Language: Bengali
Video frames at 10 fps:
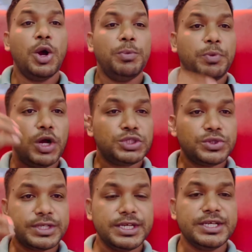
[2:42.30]

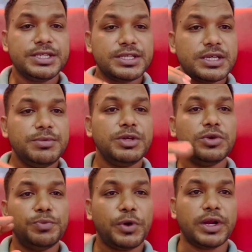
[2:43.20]
পঁয়ষট্টি ইঞ্চি টিভির
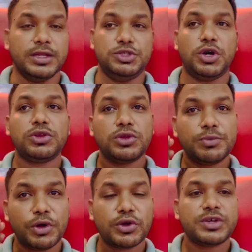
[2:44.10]
উপরে যত
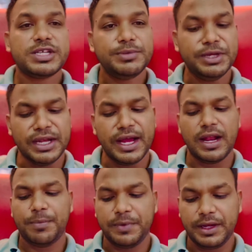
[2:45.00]
বড় টিভি নেন
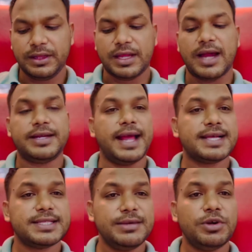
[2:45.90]
আপনি তার
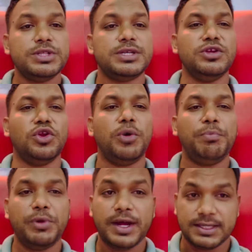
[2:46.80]
ট্যাক্স নিবে হচ্ছে
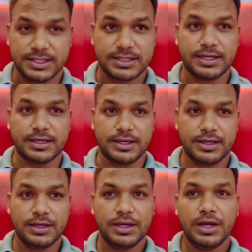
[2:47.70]
নব্বই হাজার টাকা
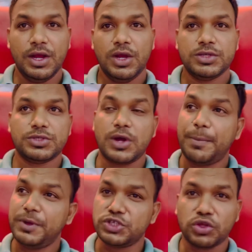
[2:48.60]
সো
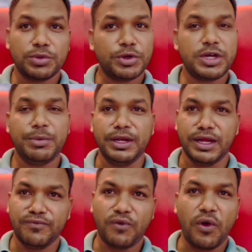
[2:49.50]
আপনি যত বড় টিভি
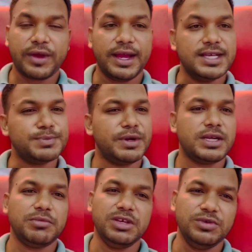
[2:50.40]
নেন ফোর কে স্মার্ট
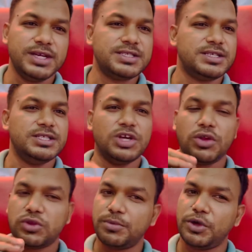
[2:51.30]
টিভি ইউএসডি
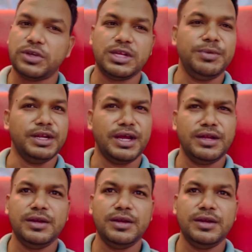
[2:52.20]
যত বড় টিভি নেন